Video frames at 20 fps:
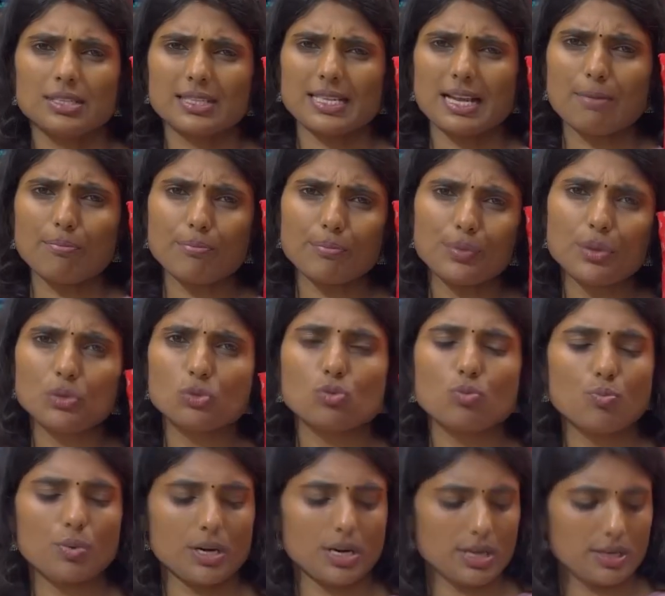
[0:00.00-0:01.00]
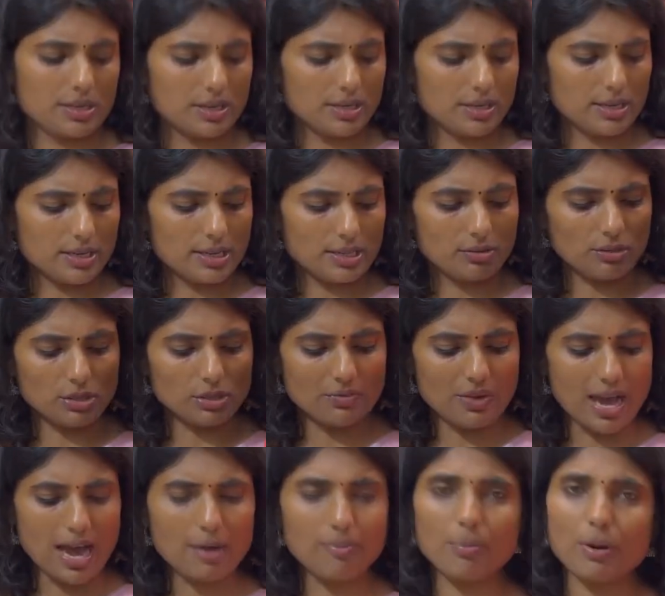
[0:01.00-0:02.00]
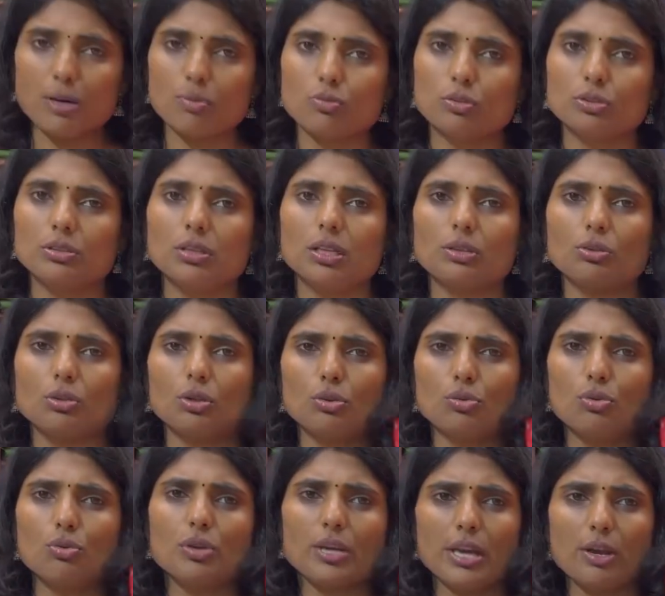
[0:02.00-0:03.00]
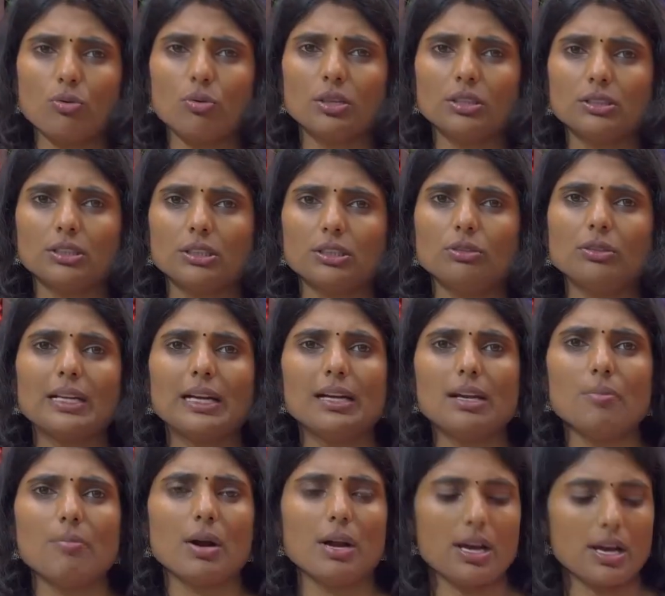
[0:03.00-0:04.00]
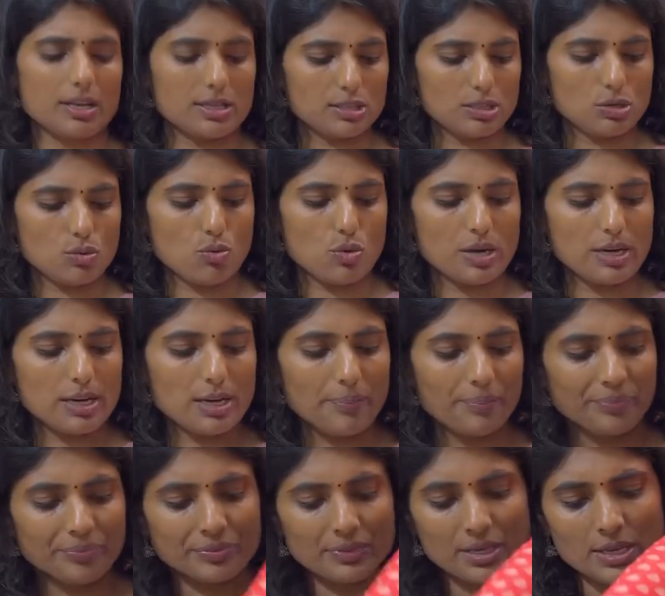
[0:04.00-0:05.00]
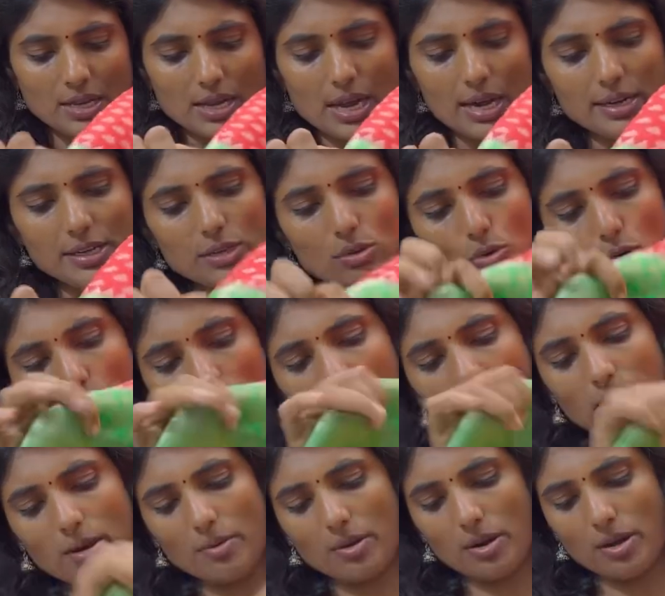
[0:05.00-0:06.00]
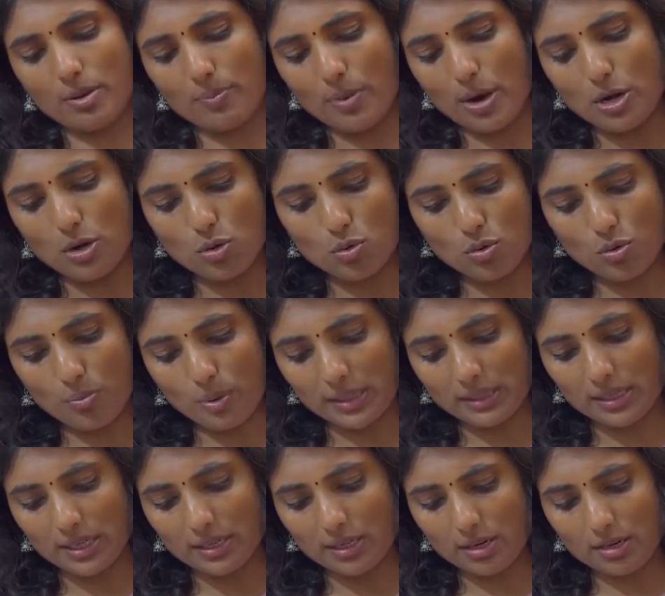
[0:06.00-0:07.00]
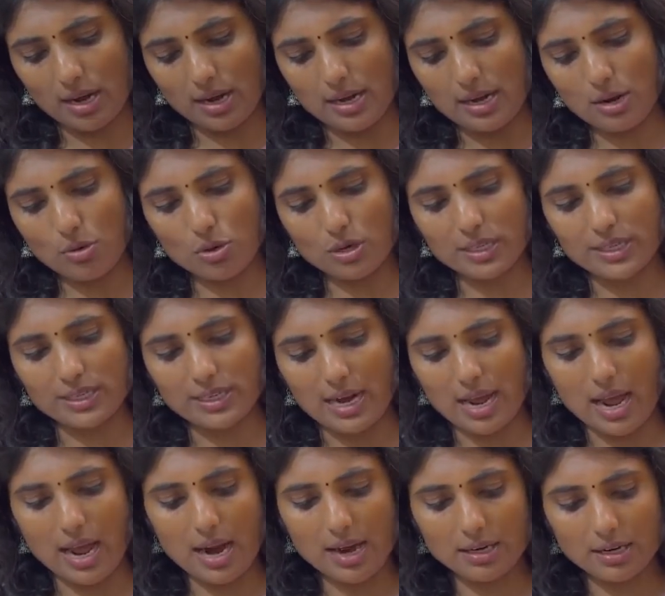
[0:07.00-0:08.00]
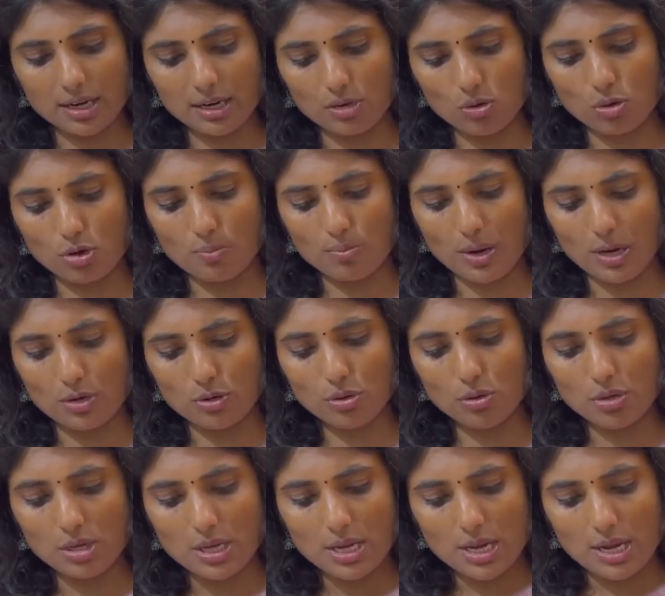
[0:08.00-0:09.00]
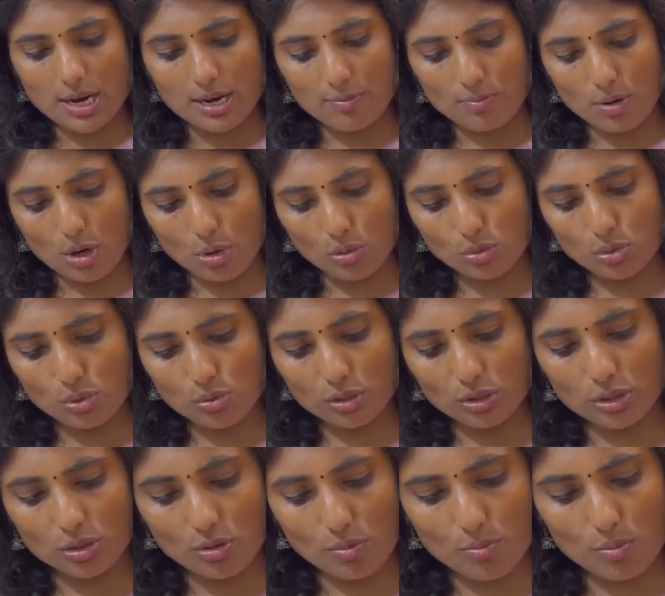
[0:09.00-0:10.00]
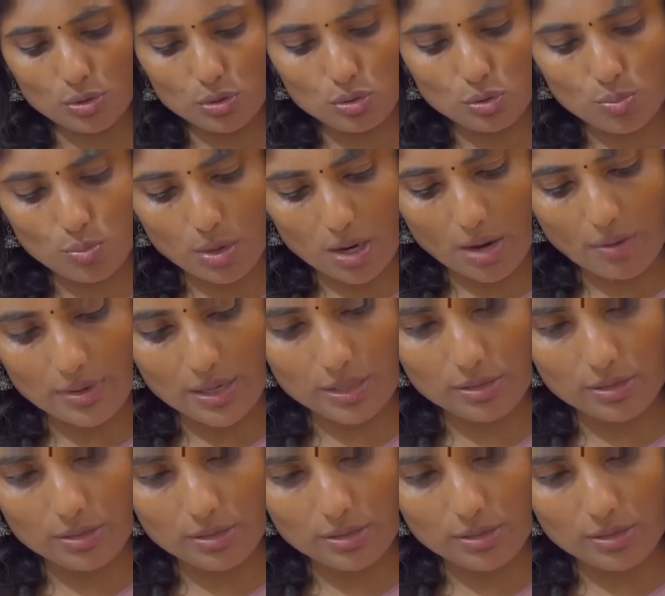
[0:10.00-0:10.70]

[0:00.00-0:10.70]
செம்ம சூப்பராக இருக்குங்க இது வந்து வேர் பண்ணும்போது தான் அதோட லுக்கே உங்களுக்கு தெரியும் நல்ல பனாரசி ஒன்றில் அண்ட் இதோட பல்லுவும் பார்த்தீங்கன்னா நல்ல ஒரு கிராண்டான ஒரு பல்லு அண்ட் ப்ளவுஸும் வந்து ரொம்ப சூப்பராகவே